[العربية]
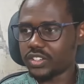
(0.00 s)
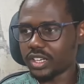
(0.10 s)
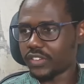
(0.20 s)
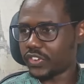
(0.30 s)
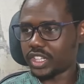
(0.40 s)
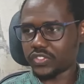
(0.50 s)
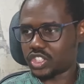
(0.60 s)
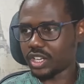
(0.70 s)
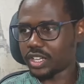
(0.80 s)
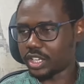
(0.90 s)
في
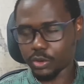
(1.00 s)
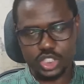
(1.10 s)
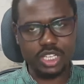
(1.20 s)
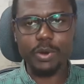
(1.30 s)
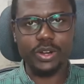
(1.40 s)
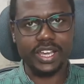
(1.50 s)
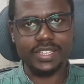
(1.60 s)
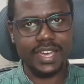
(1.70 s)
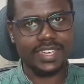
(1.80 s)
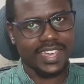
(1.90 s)
تفجيرات هيروشيما
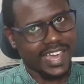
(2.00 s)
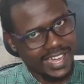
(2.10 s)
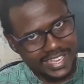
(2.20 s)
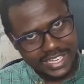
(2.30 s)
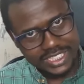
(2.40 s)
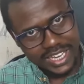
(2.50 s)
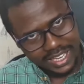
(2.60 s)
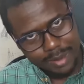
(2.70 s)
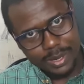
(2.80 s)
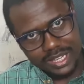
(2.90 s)
وناجازاكي يا شيخ
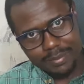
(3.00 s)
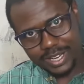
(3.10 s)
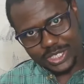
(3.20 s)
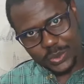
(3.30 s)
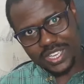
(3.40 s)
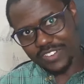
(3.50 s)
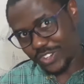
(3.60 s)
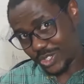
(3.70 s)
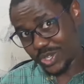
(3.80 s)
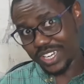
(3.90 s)
ابرد ابرد شويه في
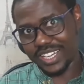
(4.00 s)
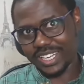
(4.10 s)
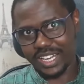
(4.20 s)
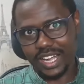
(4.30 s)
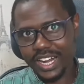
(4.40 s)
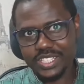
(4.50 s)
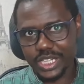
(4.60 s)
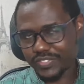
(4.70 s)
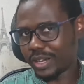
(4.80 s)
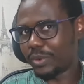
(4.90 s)
شنو يعني احنا خلاص
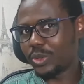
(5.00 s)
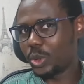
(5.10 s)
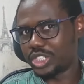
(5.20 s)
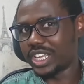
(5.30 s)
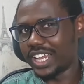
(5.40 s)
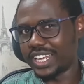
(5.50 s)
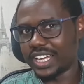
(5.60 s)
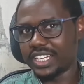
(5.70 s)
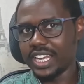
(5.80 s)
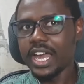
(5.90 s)
عرفنا الموضوع جلل يعني